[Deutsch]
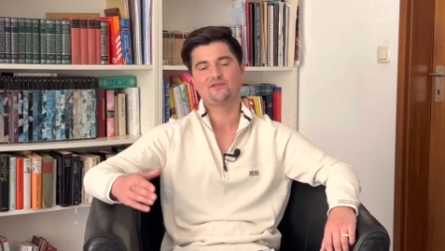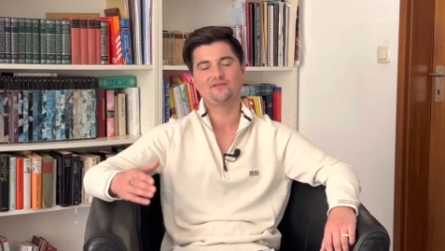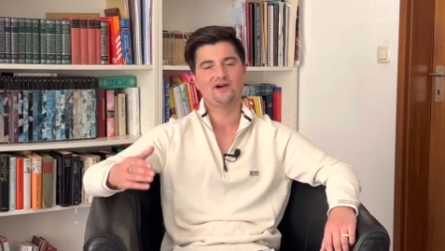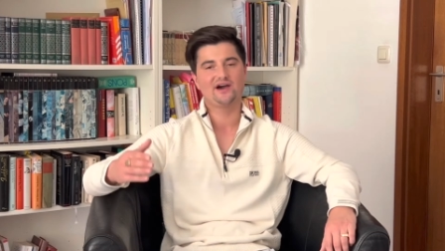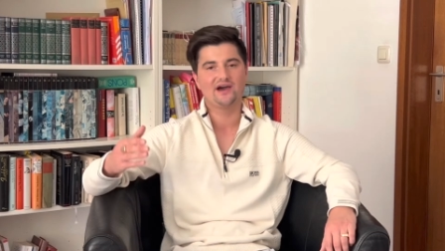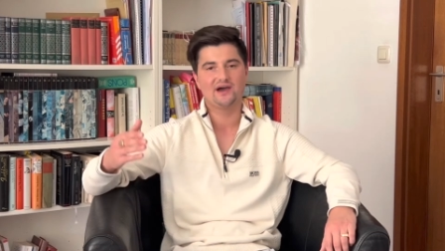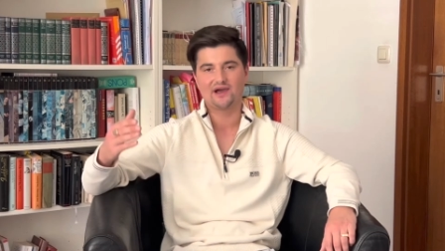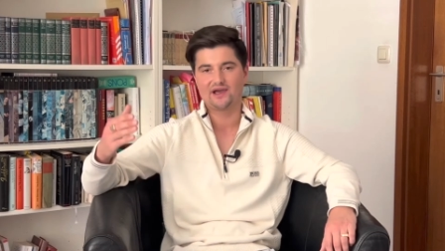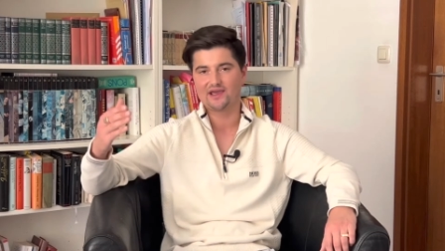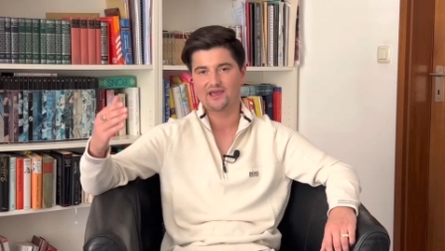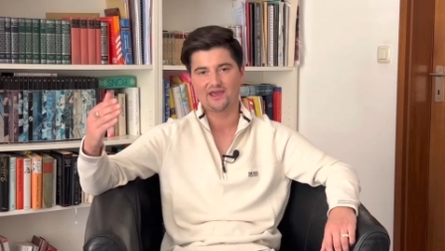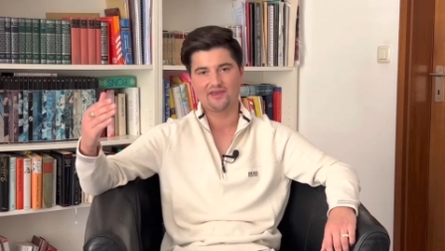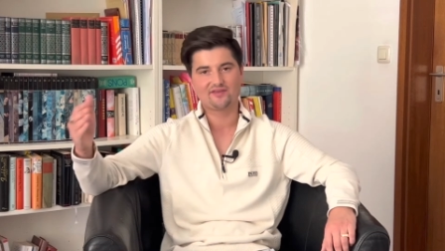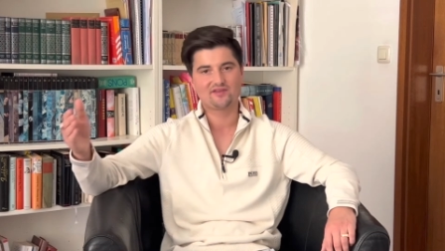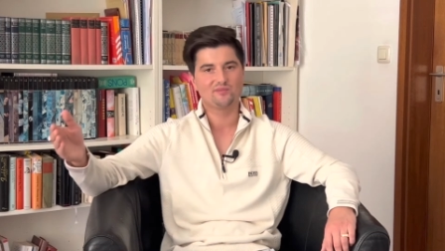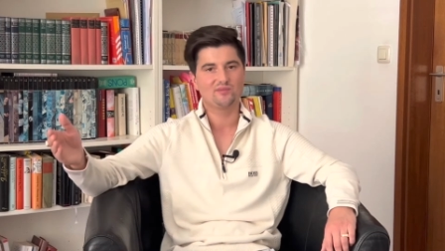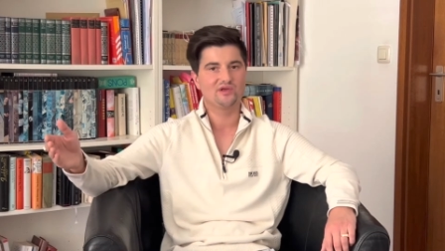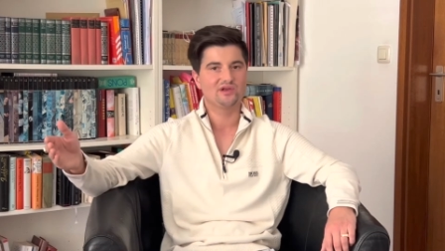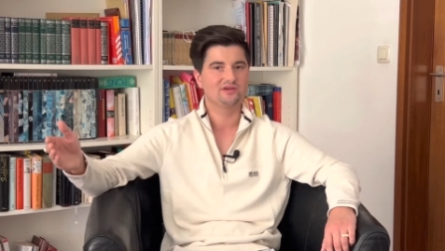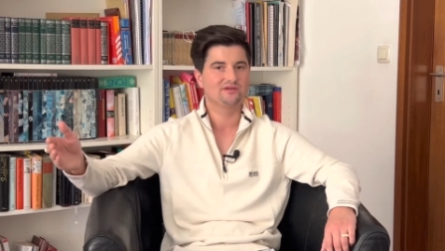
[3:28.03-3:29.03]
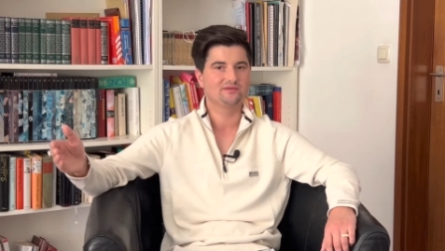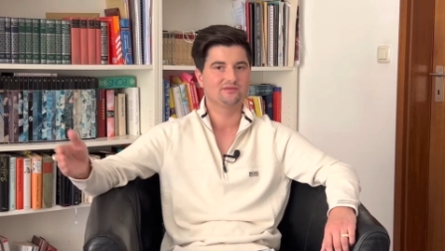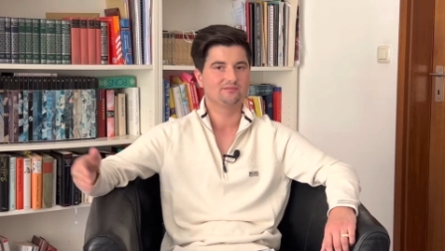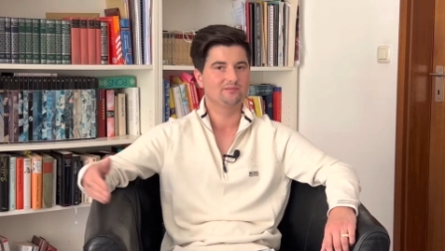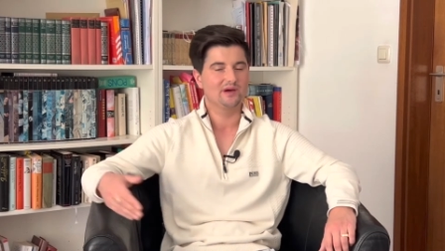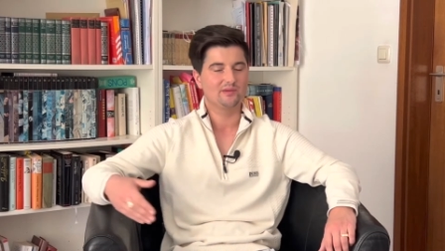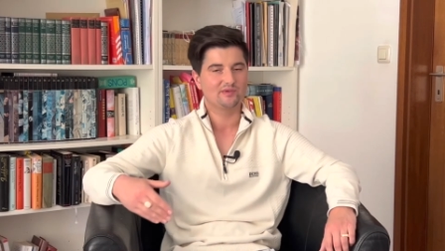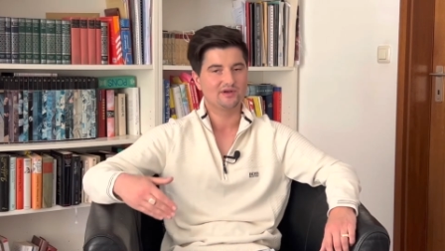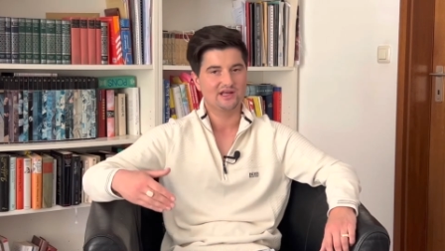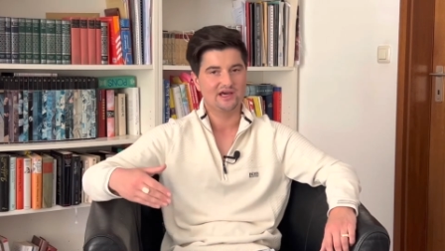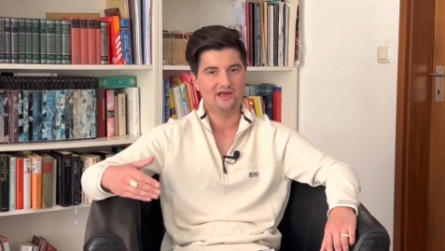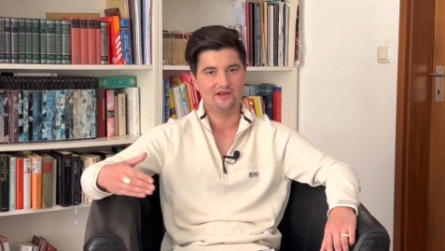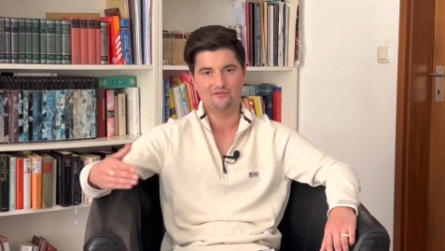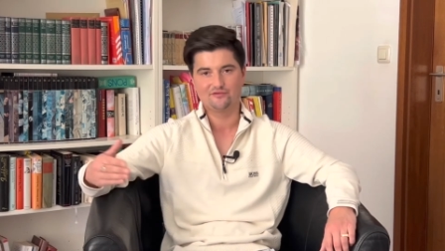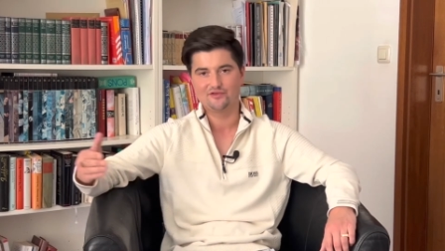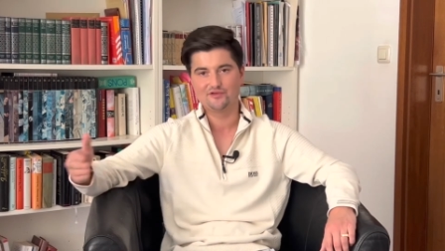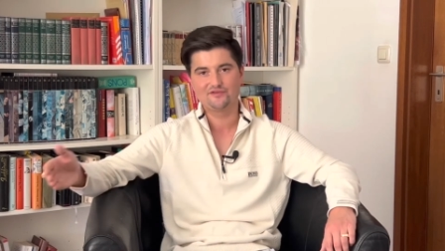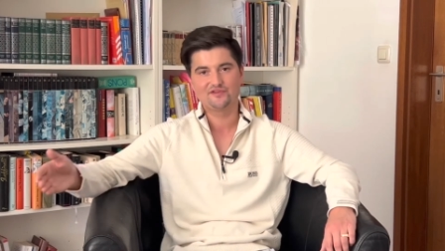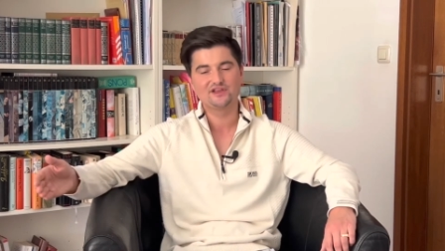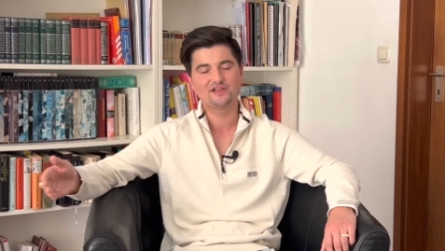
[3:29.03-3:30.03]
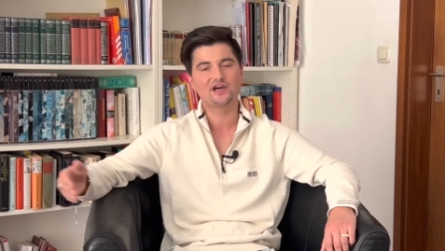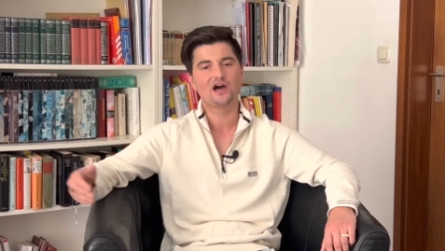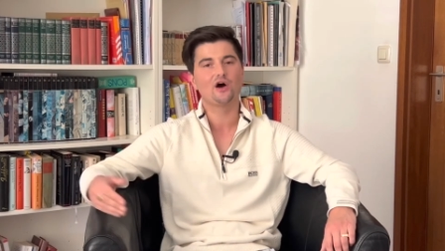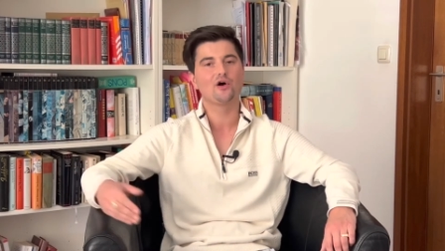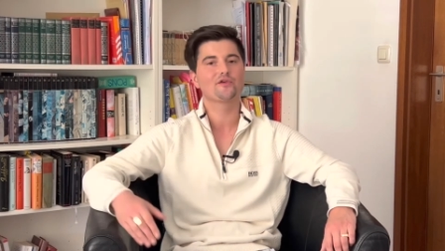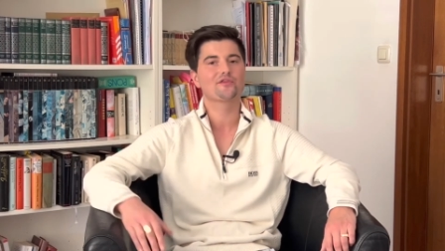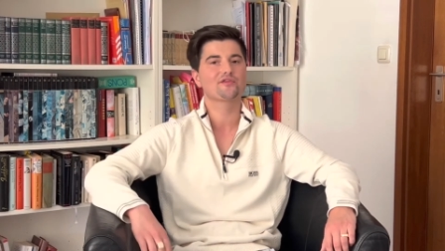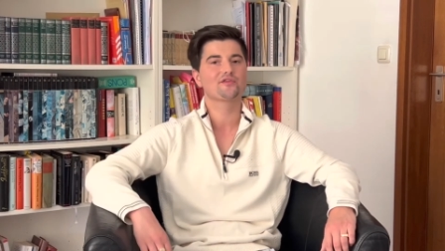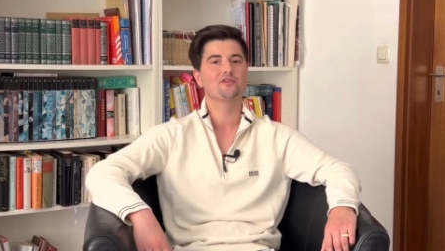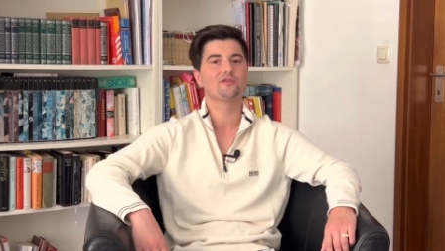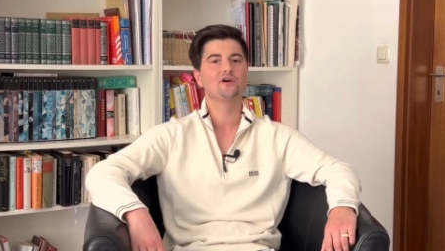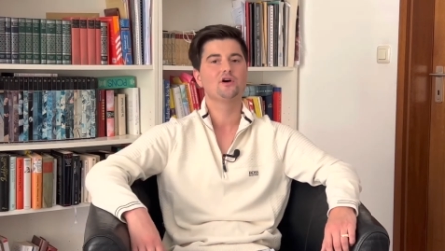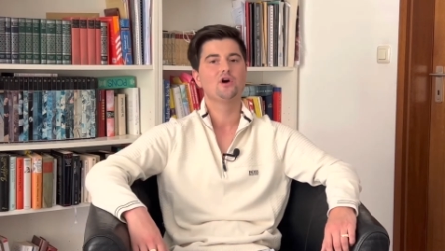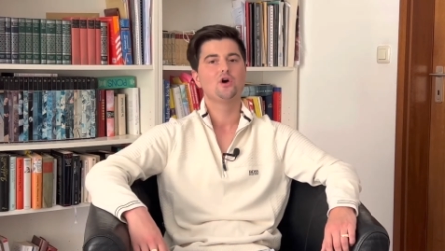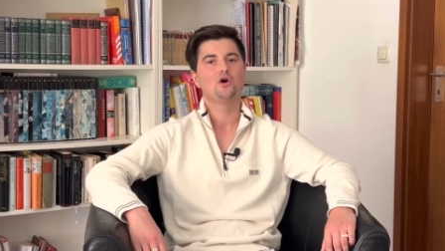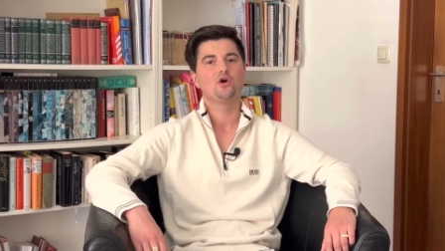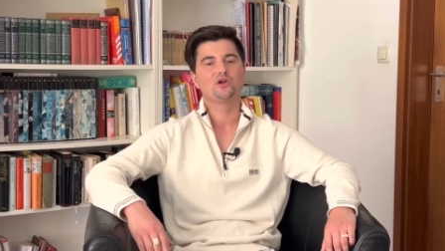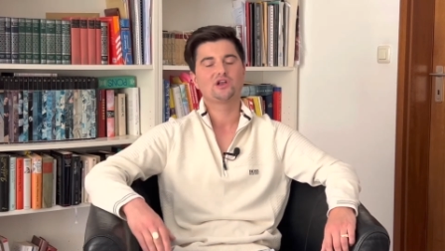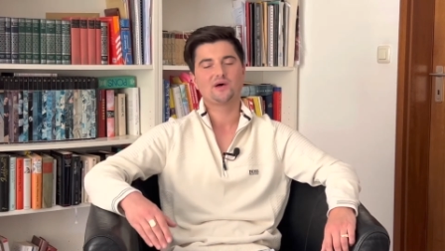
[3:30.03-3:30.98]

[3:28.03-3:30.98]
ich war gestern mit meinem kleinen Fifi draußen